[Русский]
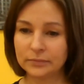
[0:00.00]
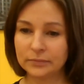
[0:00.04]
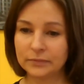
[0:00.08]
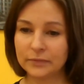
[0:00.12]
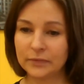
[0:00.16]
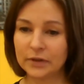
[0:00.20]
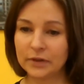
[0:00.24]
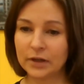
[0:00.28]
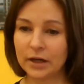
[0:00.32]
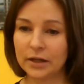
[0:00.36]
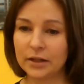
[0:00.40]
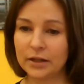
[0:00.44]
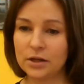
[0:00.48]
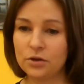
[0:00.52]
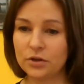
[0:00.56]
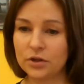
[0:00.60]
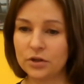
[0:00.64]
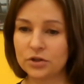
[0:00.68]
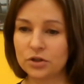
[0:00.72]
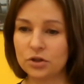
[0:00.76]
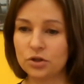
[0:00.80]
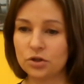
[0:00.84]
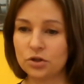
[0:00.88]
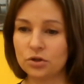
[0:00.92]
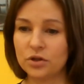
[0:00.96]
Какие у
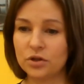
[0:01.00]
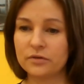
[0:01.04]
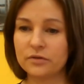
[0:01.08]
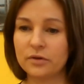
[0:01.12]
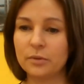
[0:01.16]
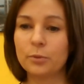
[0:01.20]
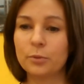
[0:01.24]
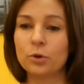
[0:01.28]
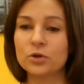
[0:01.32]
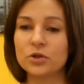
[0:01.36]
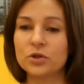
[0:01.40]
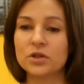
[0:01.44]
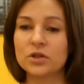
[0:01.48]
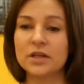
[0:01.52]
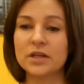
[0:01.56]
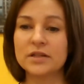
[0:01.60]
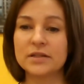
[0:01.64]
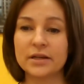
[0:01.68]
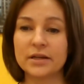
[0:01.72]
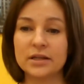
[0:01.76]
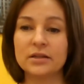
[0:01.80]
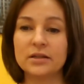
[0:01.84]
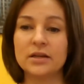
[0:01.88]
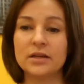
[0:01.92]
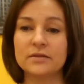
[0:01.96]
нас еще есть вопросы? Если
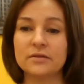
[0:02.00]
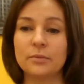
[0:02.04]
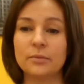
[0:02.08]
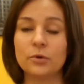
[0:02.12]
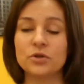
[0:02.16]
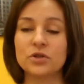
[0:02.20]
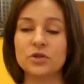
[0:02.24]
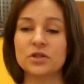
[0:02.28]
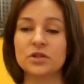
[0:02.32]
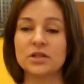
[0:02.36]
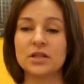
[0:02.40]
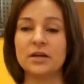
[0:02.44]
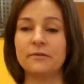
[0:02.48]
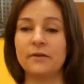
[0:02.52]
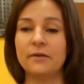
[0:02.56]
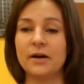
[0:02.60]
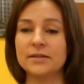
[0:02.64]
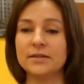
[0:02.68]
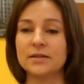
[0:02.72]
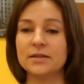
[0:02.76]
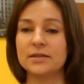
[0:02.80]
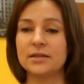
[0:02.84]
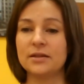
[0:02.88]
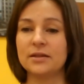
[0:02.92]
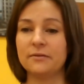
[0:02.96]
какие-то есть вопросы,
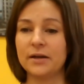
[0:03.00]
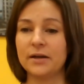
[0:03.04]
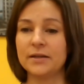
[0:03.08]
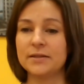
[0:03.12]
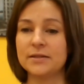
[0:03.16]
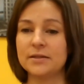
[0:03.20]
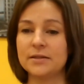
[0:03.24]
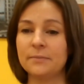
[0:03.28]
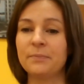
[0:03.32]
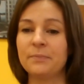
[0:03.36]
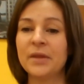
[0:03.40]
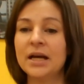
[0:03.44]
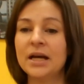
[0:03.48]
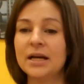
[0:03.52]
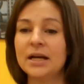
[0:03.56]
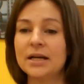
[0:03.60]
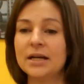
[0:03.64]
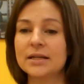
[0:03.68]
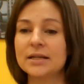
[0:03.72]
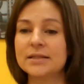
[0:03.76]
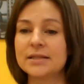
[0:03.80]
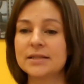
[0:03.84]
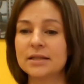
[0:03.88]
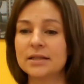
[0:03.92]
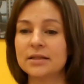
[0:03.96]
задавайте, задавайте.
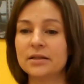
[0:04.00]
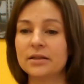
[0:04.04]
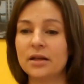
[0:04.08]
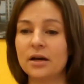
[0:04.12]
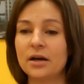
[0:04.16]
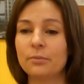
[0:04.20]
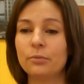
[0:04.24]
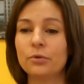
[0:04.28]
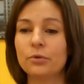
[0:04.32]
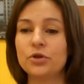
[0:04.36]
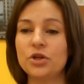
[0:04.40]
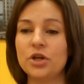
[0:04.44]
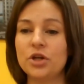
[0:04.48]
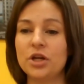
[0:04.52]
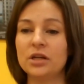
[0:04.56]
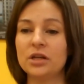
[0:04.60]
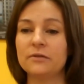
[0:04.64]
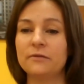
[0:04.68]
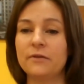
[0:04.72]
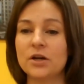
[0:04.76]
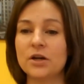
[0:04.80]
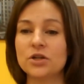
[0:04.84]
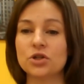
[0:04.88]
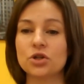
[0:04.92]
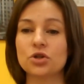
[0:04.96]
Цены на обучение
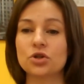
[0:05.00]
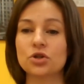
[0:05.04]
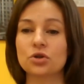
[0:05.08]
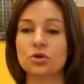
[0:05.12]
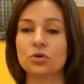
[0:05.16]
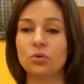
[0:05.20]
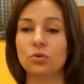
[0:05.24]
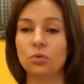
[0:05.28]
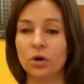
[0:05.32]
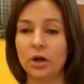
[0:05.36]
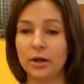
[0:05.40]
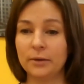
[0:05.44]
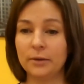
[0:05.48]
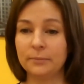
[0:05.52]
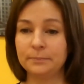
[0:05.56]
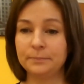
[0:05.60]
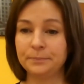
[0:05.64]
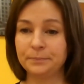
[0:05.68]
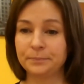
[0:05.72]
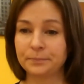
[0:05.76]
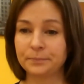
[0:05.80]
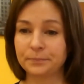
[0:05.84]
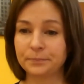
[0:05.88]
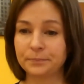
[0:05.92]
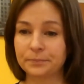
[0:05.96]
в вашей школе.
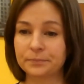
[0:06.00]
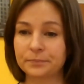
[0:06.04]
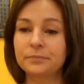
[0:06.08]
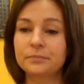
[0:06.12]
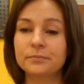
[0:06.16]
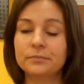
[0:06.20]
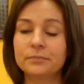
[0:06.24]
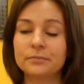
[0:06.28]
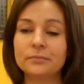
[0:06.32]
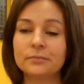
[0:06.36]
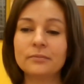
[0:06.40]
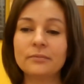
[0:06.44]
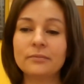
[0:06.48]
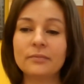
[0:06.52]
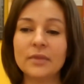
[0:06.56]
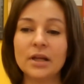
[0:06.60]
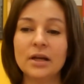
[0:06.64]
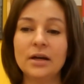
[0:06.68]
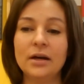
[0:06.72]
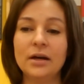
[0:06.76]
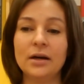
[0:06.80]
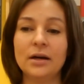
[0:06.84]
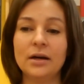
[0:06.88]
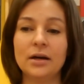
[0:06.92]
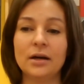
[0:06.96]

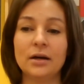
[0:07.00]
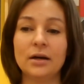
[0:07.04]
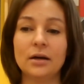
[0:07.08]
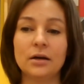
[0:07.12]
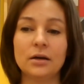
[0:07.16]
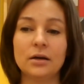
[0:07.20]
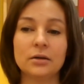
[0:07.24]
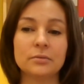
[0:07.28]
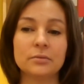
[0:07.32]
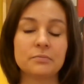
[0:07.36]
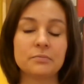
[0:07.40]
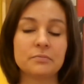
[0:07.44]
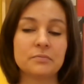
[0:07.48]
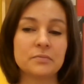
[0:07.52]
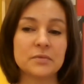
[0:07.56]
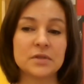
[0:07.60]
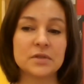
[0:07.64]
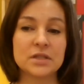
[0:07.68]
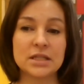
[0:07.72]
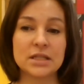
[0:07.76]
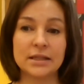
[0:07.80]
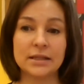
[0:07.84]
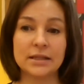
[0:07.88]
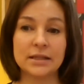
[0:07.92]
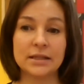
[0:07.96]
Э,
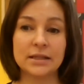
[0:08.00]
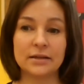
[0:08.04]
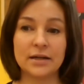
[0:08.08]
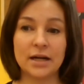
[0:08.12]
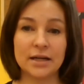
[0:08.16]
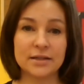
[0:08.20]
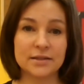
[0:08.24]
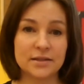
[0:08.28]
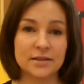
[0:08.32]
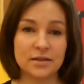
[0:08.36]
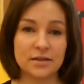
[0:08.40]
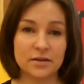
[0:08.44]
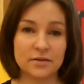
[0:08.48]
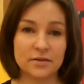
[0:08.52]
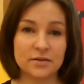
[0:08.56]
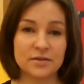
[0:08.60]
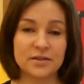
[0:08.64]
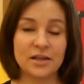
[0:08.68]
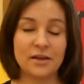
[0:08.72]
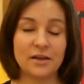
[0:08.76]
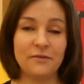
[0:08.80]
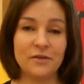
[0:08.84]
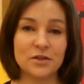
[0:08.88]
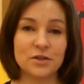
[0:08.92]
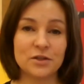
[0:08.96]
цены разные, естественно,
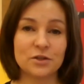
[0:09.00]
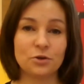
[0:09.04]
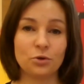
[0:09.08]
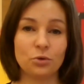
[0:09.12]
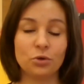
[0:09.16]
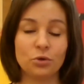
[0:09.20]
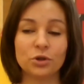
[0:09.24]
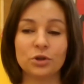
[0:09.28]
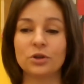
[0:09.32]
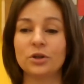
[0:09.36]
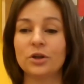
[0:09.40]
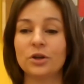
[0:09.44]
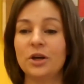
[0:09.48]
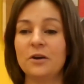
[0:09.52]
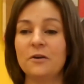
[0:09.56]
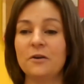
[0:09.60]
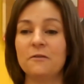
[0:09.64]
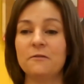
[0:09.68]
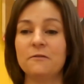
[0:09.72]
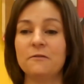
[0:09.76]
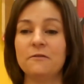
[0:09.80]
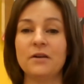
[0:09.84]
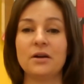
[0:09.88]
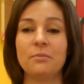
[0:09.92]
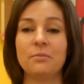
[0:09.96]
зависят от
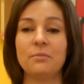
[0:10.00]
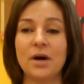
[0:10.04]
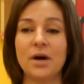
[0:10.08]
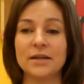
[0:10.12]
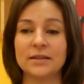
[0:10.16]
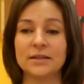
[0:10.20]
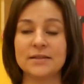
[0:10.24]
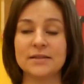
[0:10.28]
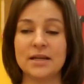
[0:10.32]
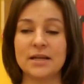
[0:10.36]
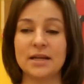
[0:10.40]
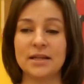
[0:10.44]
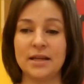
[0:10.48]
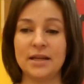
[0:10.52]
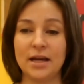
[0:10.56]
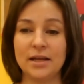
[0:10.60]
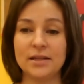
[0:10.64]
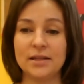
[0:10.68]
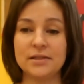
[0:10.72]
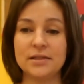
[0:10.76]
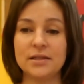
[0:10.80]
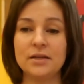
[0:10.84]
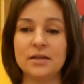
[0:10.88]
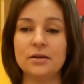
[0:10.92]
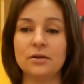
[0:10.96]
формата
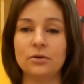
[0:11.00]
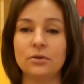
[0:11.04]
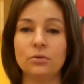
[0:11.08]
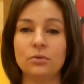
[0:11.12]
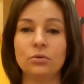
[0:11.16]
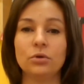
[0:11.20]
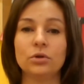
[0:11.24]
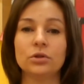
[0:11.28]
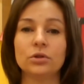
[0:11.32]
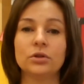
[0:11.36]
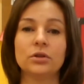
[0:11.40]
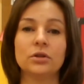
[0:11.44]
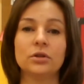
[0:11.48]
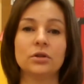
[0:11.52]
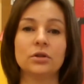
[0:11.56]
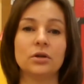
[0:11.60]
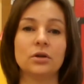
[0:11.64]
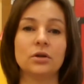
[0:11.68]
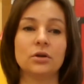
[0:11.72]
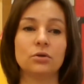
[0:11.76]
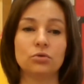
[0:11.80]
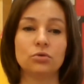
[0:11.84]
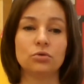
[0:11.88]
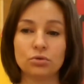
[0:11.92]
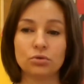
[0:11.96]
занятий от
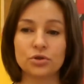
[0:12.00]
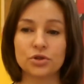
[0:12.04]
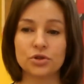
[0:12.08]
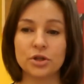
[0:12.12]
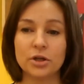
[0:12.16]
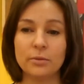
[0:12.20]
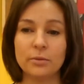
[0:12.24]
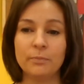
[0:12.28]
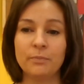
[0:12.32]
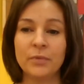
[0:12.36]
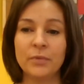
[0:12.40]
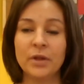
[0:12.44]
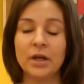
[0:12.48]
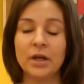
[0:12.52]
э, курса.